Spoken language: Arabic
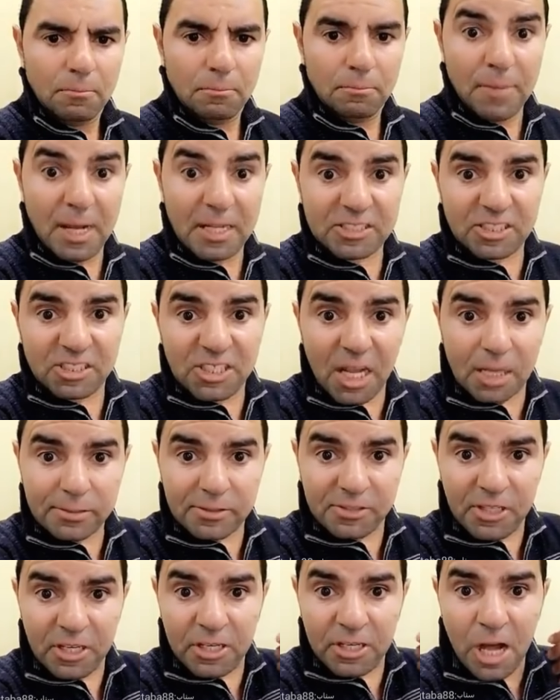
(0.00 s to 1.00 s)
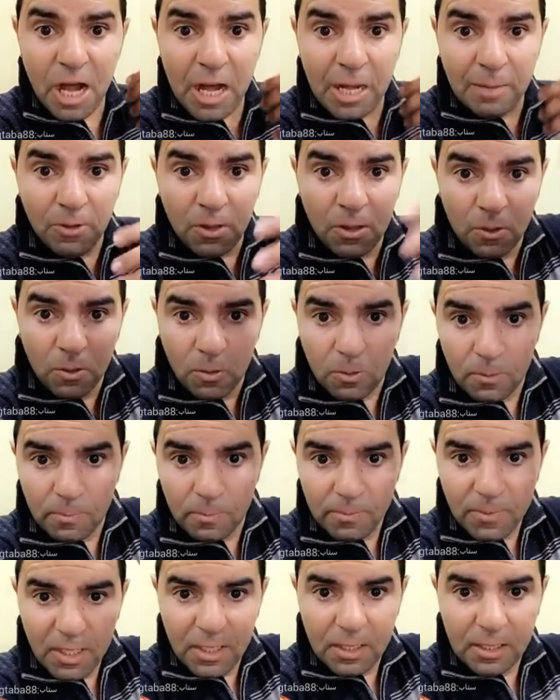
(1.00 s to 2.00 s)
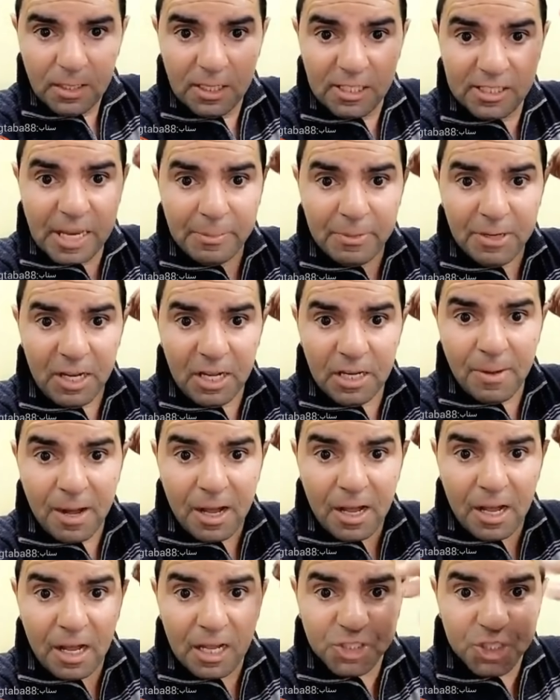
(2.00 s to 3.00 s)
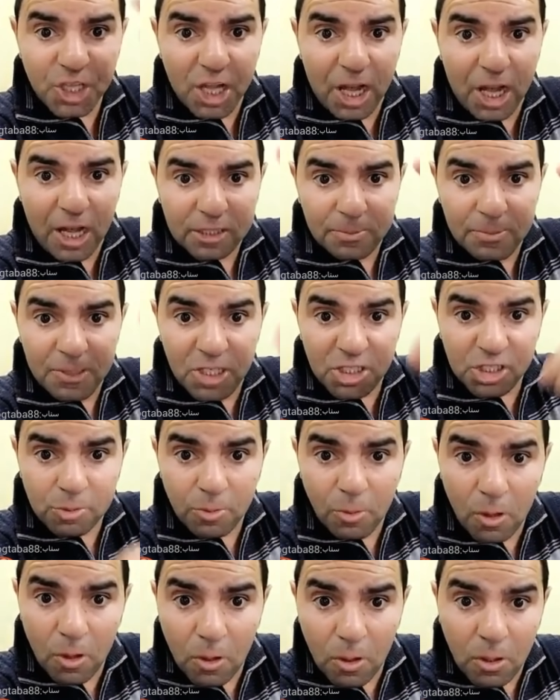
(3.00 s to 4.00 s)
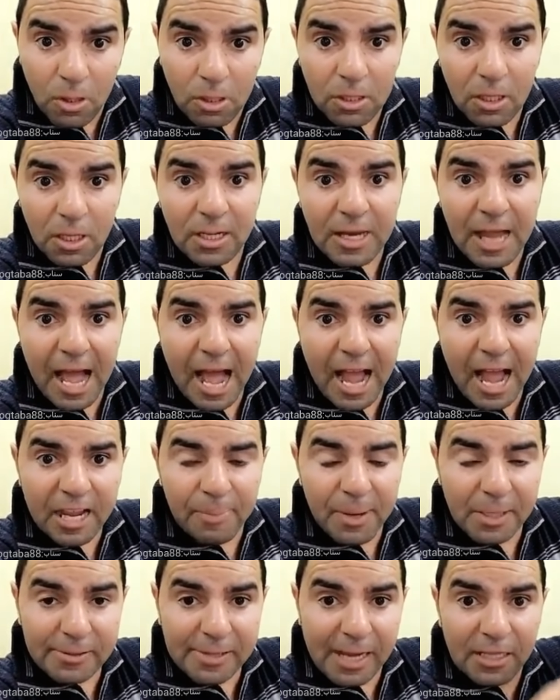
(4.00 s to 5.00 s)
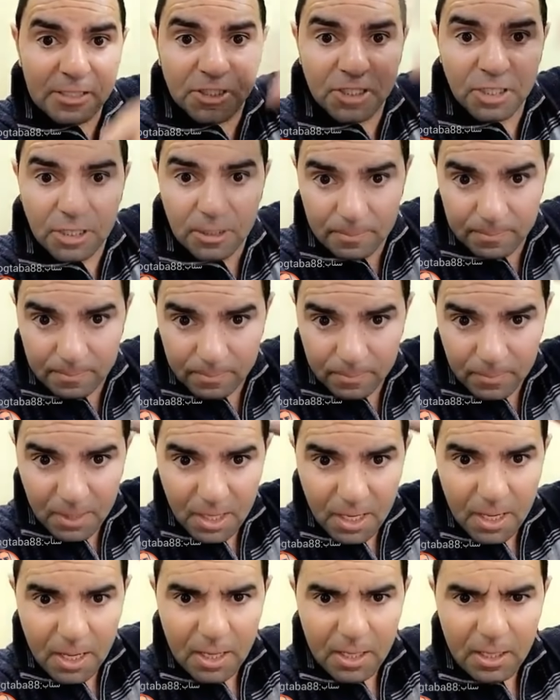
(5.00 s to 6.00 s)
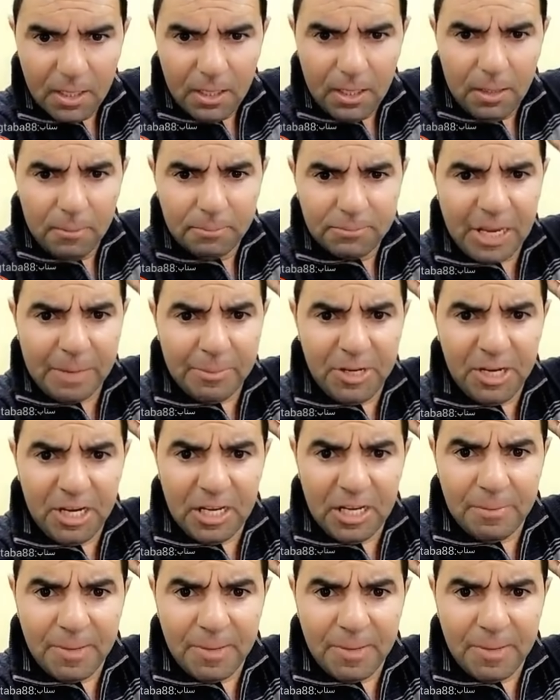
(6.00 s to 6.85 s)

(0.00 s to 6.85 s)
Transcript: متجر دينامو لجميع المقاصات من صمول الى اكبر حجم بجميع